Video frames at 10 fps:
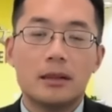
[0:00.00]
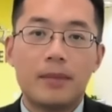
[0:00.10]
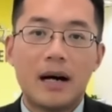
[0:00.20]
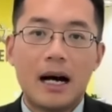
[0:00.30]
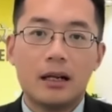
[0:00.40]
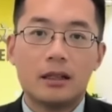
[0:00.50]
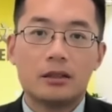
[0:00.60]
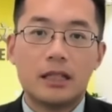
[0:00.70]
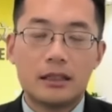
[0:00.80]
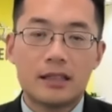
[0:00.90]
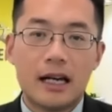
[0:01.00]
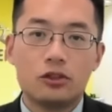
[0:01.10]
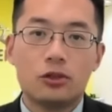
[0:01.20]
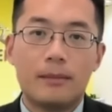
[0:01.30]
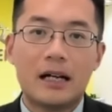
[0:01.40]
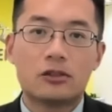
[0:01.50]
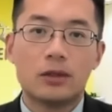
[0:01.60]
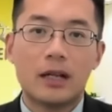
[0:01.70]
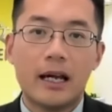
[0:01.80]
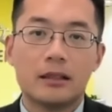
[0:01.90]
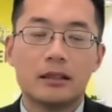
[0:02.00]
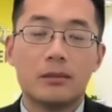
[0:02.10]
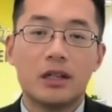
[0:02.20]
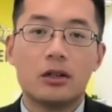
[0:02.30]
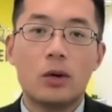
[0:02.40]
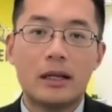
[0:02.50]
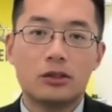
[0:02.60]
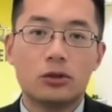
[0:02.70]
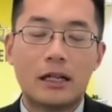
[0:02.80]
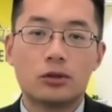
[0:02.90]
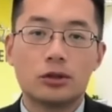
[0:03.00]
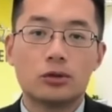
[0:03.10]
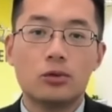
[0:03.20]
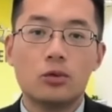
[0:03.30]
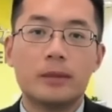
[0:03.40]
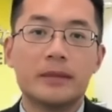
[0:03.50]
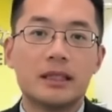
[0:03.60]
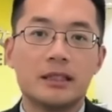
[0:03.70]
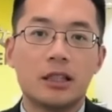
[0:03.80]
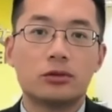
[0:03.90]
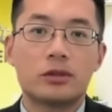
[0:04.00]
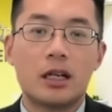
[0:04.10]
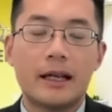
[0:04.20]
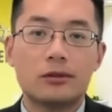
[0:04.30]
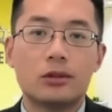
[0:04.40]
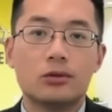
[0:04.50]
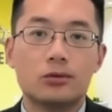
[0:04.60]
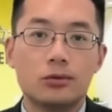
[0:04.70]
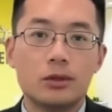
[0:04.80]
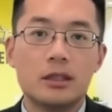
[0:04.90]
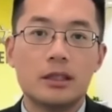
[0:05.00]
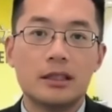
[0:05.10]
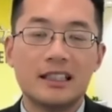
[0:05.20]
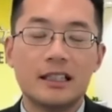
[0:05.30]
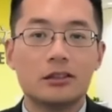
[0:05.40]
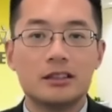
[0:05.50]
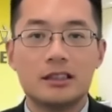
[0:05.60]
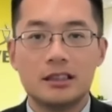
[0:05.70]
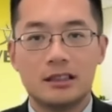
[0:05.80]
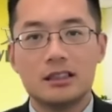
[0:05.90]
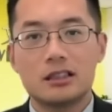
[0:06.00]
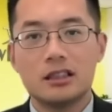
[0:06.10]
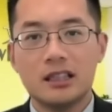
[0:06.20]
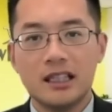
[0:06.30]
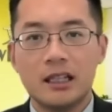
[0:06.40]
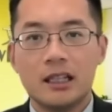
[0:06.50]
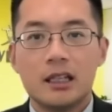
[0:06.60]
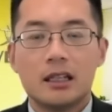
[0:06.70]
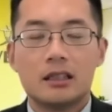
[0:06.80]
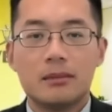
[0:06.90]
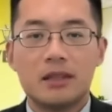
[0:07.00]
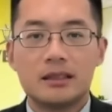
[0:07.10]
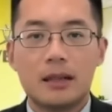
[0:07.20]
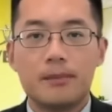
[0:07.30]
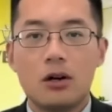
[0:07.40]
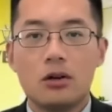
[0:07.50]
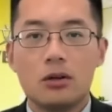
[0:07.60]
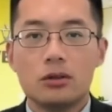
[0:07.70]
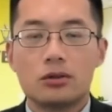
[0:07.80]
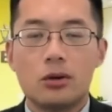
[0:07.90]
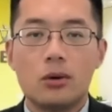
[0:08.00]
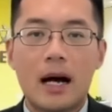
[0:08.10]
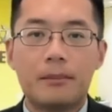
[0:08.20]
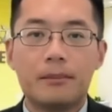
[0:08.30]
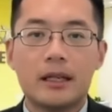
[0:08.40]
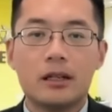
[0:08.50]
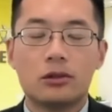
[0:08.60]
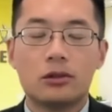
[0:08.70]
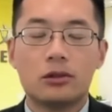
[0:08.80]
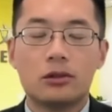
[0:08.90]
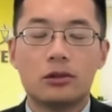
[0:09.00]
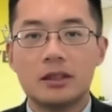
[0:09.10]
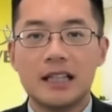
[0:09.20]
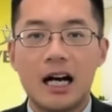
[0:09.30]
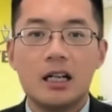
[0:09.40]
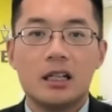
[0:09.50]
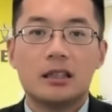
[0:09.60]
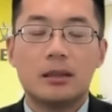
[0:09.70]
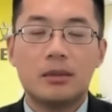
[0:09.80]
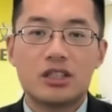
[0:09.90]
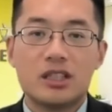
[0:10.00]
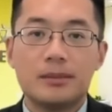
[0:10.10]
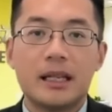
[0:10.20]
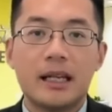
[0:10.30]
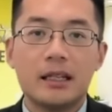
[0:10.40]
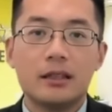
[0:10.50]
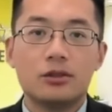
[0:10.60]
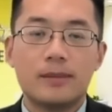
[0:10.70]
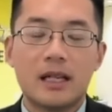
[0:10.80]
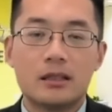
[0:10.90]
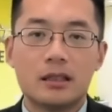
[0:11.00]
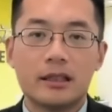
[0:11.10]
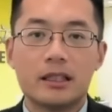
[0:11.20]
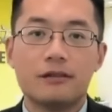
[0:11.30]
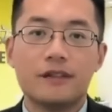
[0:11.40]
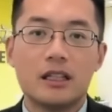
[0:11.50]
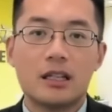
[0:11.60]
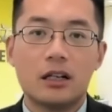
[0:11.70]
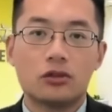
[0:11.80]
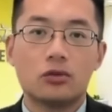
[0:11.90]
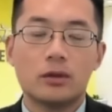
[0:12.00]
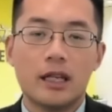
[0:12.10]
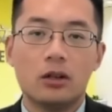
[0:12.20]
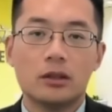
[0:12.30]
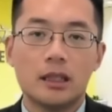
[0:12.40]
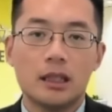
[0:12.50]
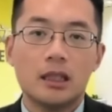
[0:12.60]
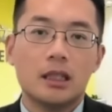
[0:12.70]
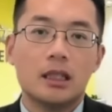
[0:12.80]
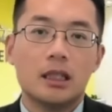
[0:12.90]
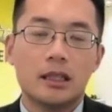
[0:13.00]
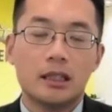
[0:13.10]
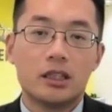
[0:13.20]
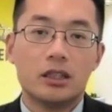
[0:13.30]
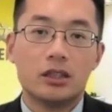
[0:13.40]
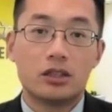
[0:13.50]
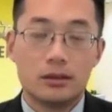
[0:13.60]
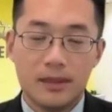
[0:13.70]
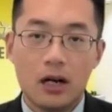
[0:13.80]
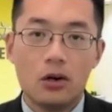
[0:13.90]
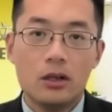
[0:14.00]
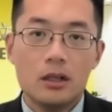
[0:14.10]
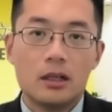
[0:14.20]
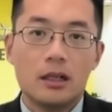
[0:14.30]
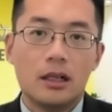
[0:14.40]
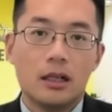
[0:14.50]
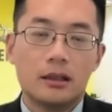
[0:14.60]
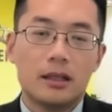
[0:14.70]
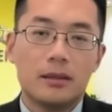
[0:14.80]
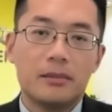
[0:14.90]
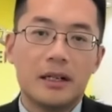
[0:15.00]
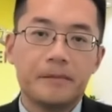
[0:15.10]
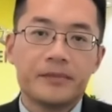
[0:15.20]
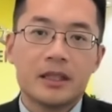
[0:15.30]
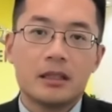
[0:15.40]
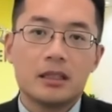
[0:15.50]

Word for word: 呃把人才选拔出来？那么，换句话说，从我们的角度上来说，如何提高自己的竞争力？那么，在标准化没有的情况下，那么 GPA 就变成了一个非常重要的呃一个指标。对，呃，那么